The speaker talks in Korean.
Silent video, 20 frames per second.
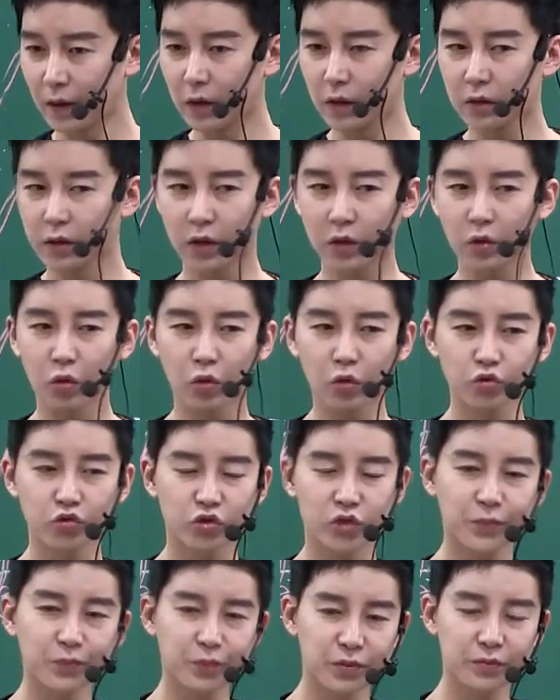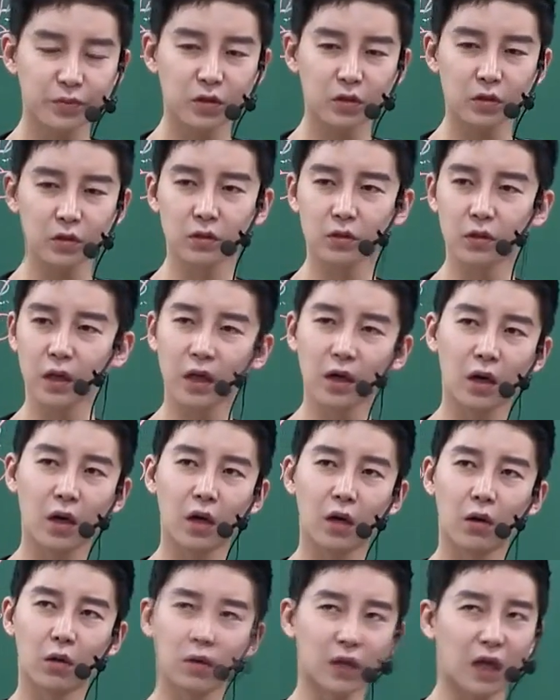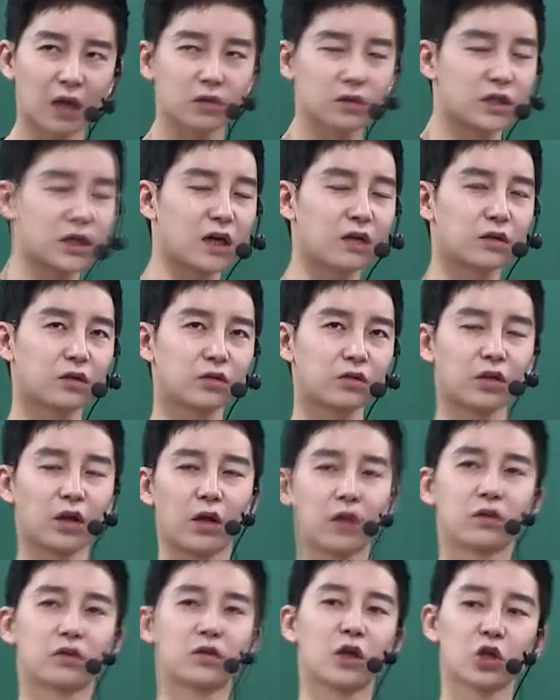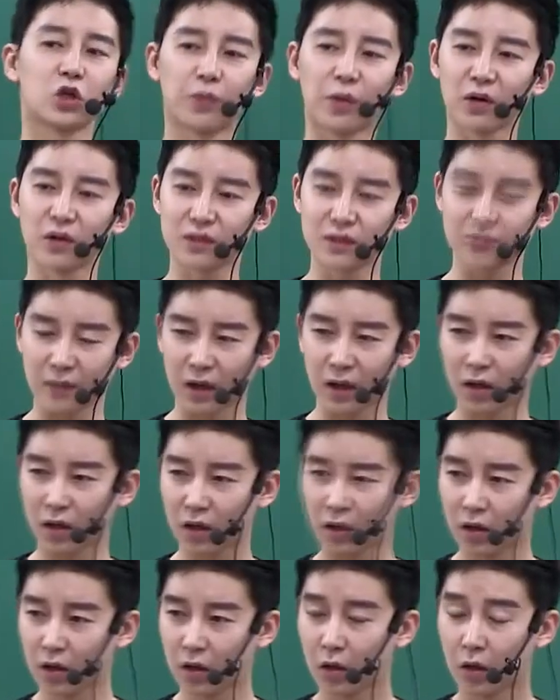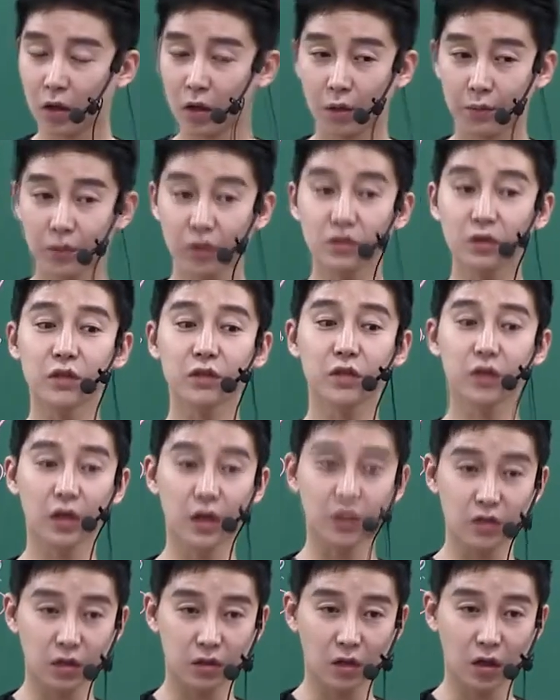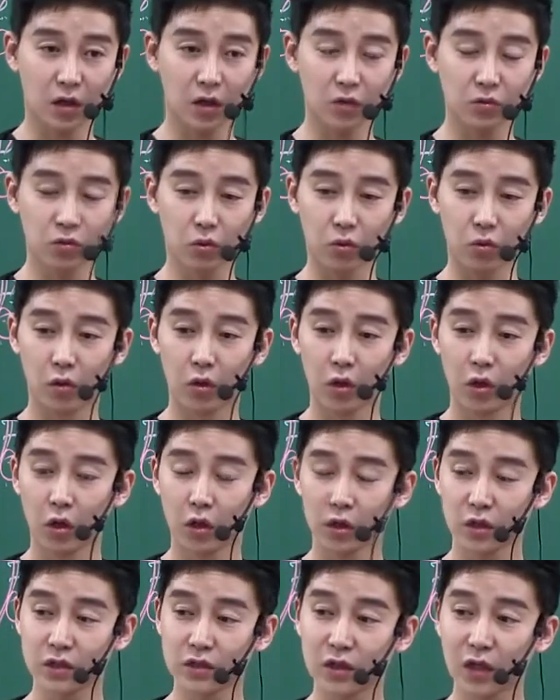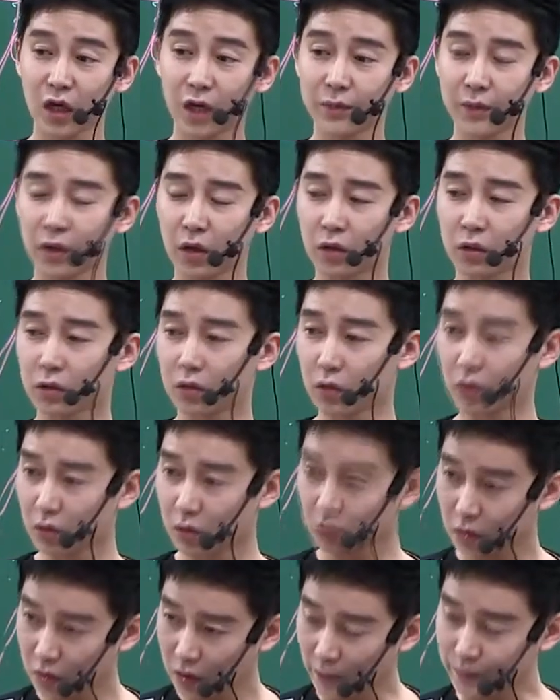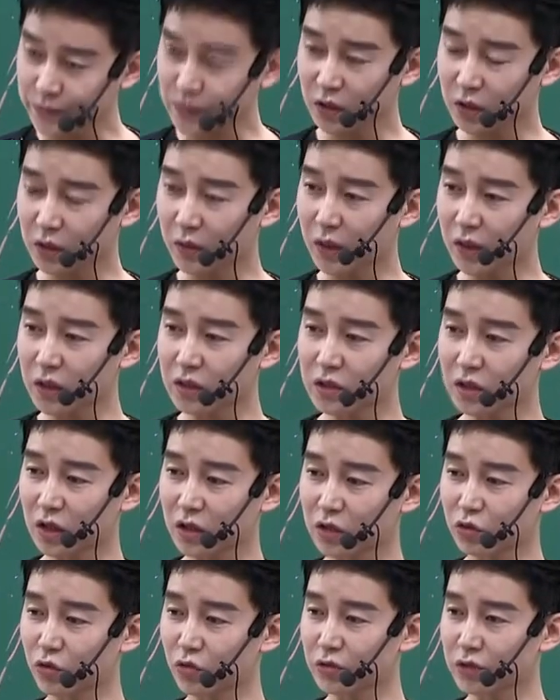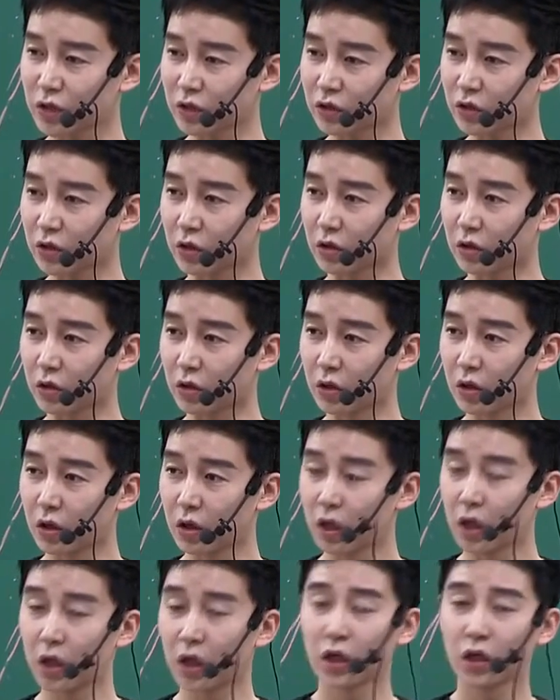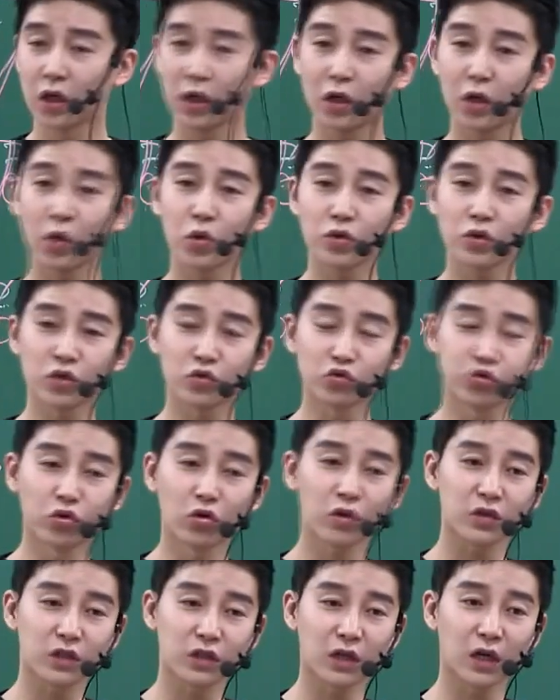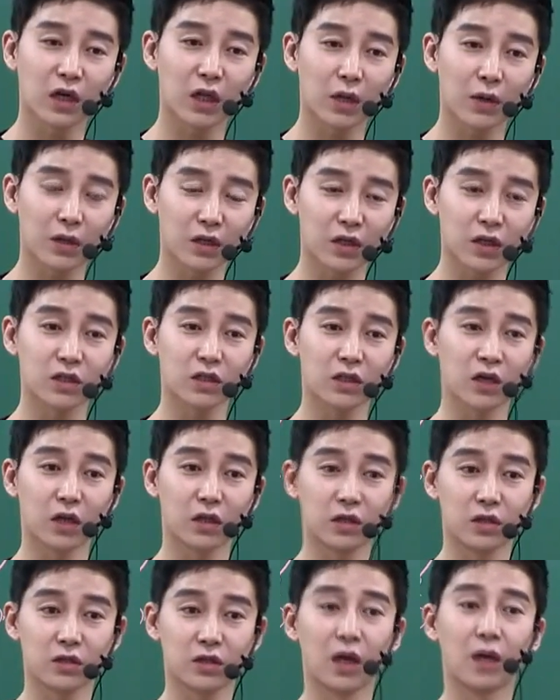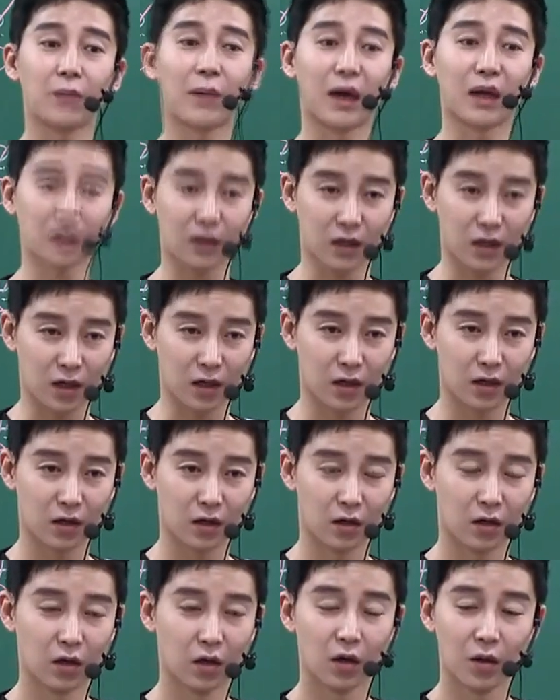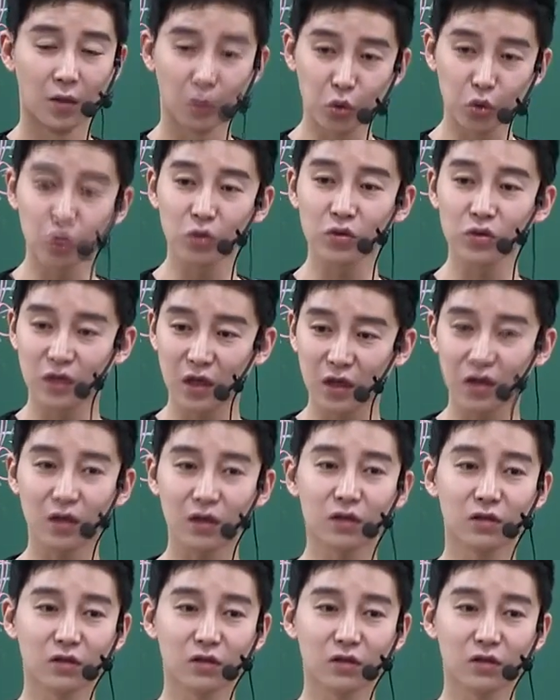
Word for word: 그리고 유제품은 내가 나는 장이 튼튼해. 그래도 먹지 마. 평상시에 괜찮다가도 긴장하면 갑자기 화장실 가는 경우가 생겨요. 1교시 국어 시간에 화장실에 애들이 제일 많이 가. 보통 그 새끼는